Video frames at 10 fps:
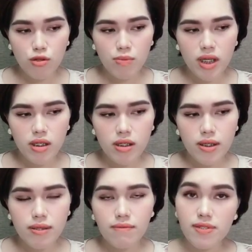tôi biết
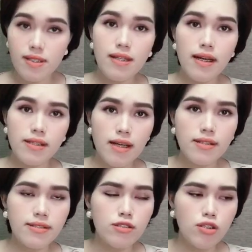và xin anh tha
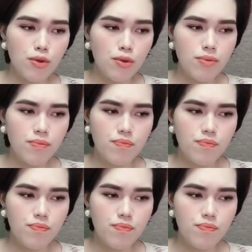thứ cho tôi.